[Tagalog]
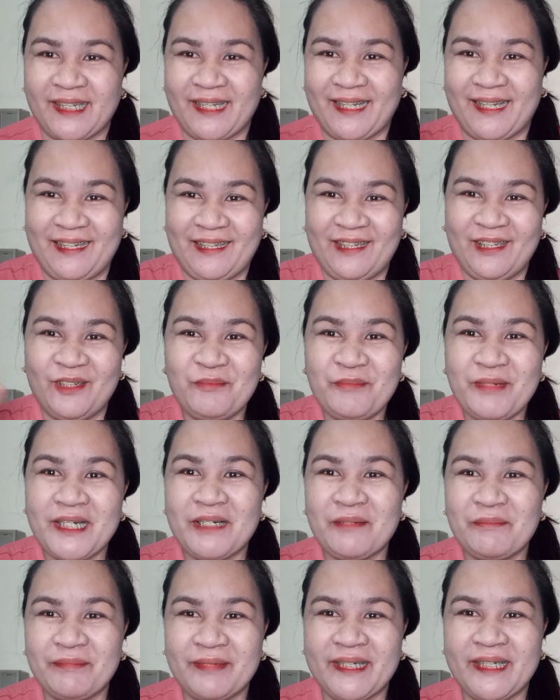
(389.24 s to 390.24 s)
Hello
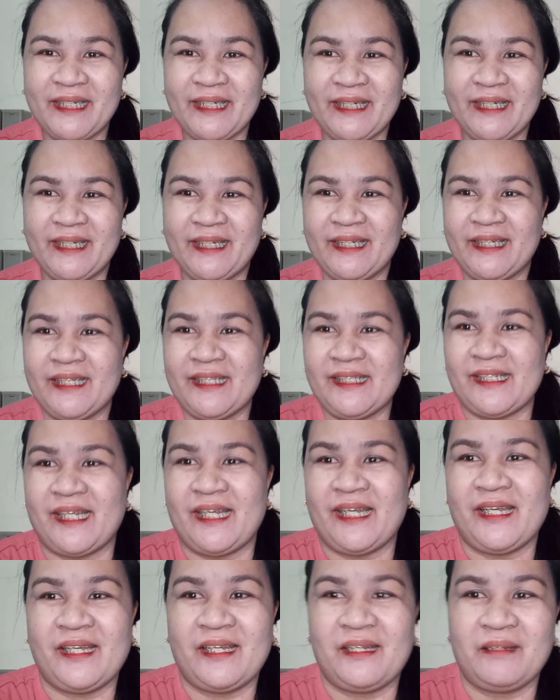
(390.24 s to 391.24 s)
mga preni!
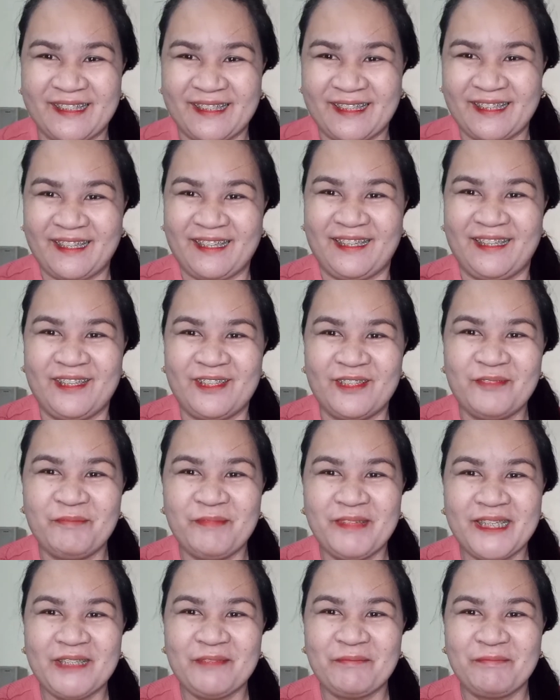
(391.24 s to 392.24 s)
Hello
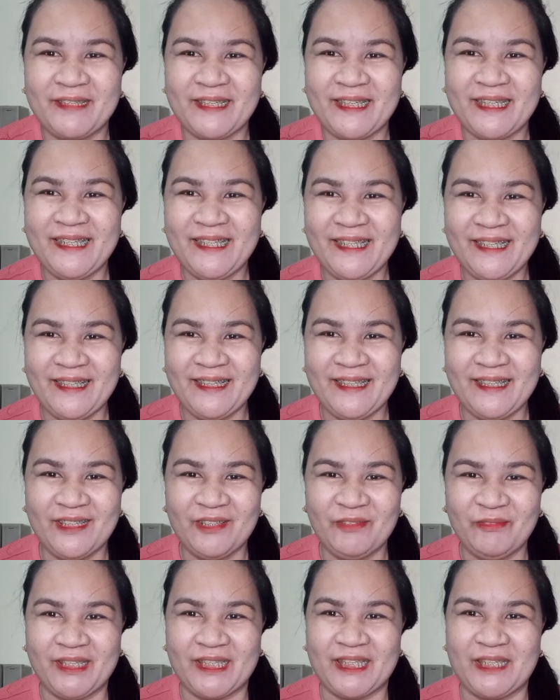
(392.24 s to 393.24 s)
mga
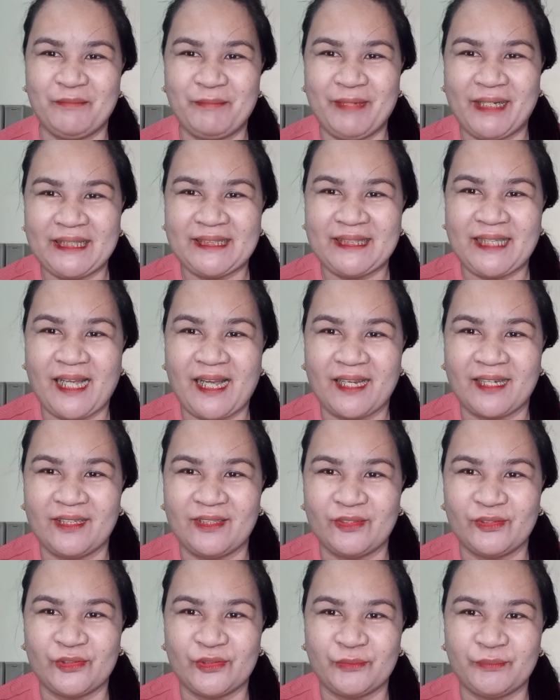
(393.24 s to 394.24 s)
preni! Welcome back sa
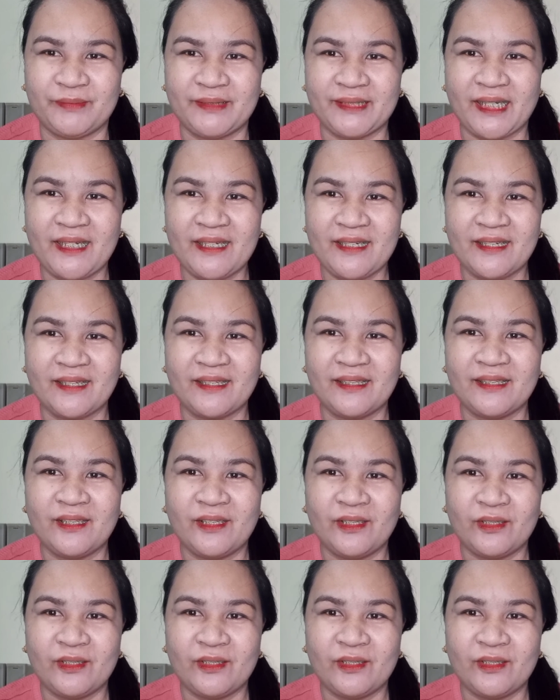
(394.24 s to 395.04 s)
aking YouTube channel.